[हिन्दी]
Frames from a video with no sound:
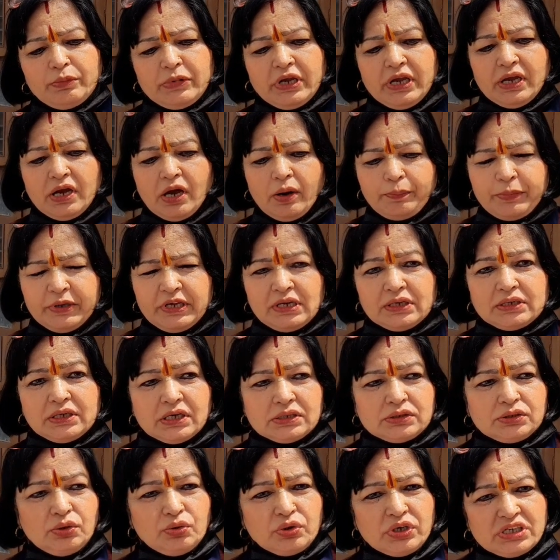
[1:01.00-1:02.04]
मैं अपील
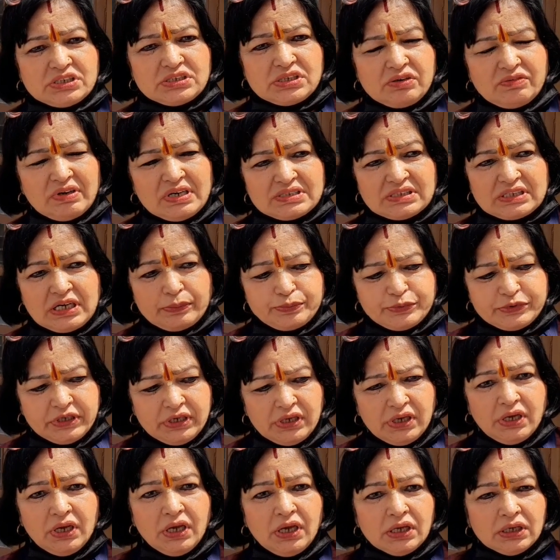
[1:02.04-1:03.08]
करती हूँ केजरीवाल साहब
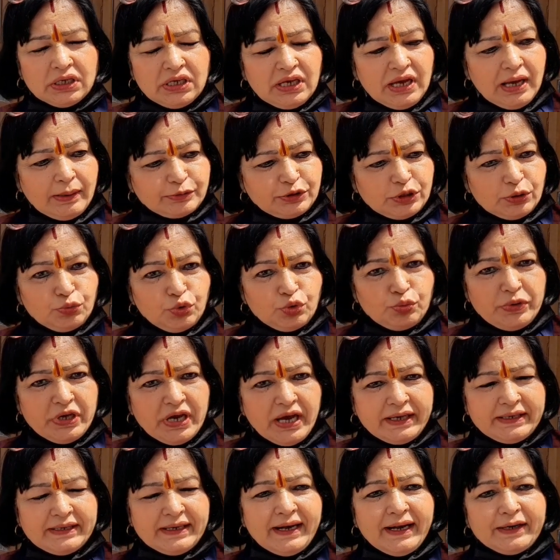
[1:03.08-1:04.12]
से कि आप जम्मू में
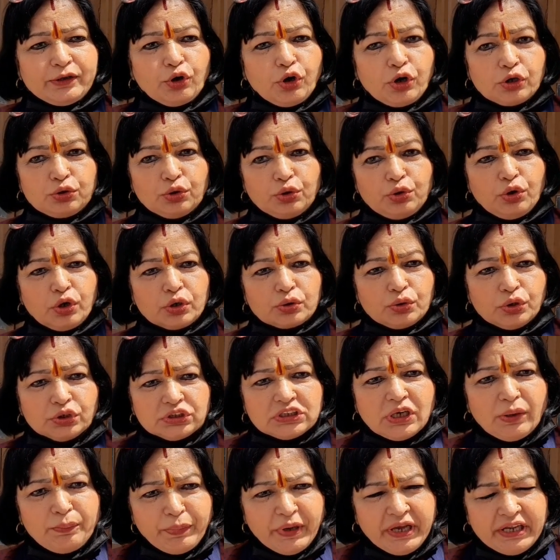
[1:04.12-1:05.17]
आइए डोर टू डोर
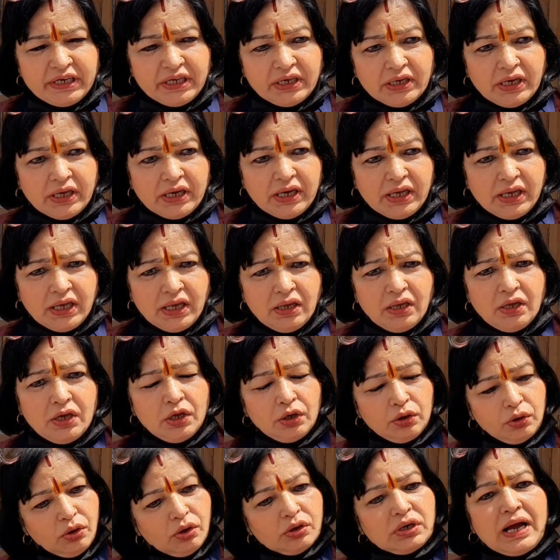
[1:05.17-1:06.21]
खुद कंपेनिंग करिए
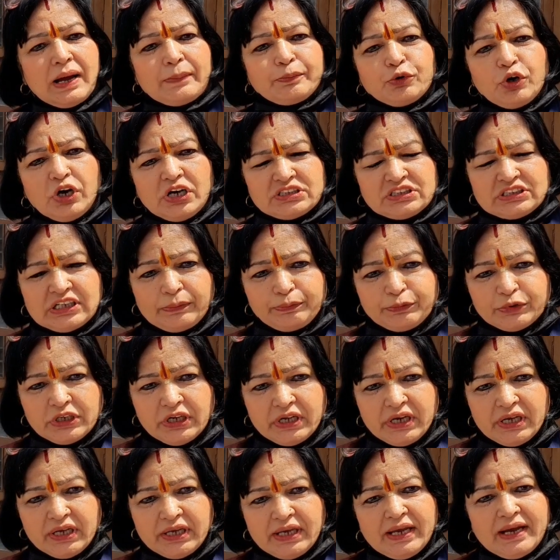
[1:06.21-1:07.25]
लोग आपको एक्सेप्ट
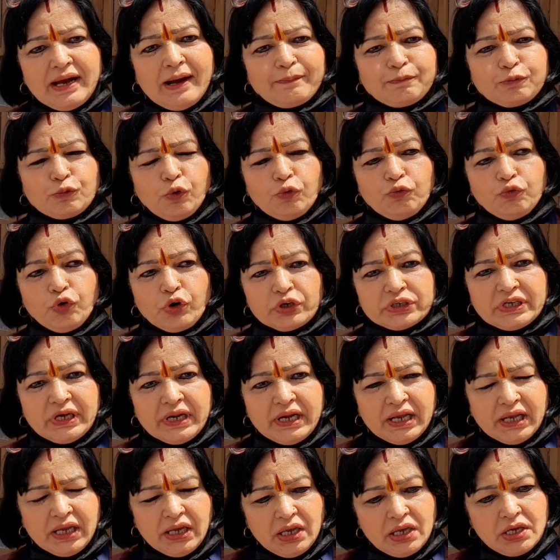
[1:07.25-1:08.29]
करेंगे आपको वोट
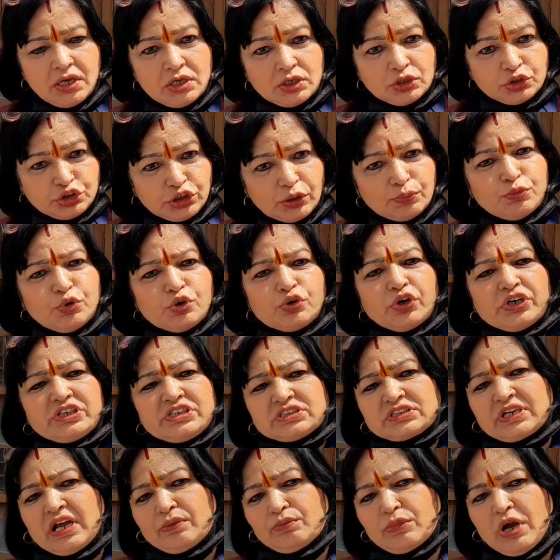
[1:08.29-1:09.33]
करेंगे जम्मू को
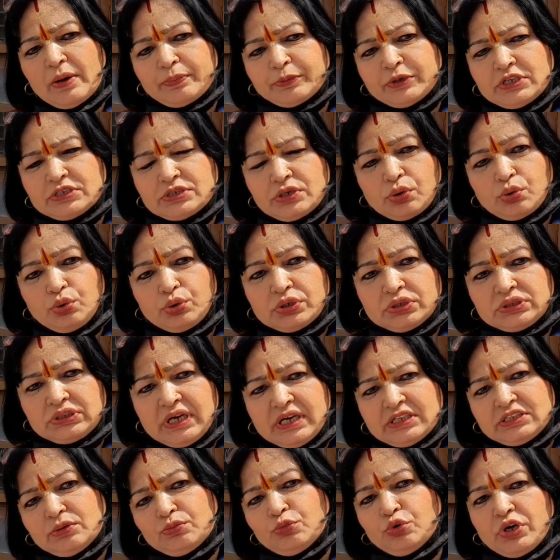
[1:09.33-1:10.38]
इस टाइम आपकी ज़रूरत
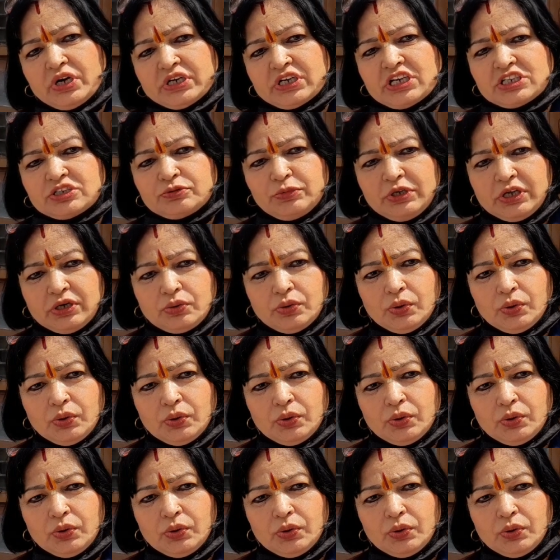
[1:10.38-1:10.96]
है जम्मू और कश्मीर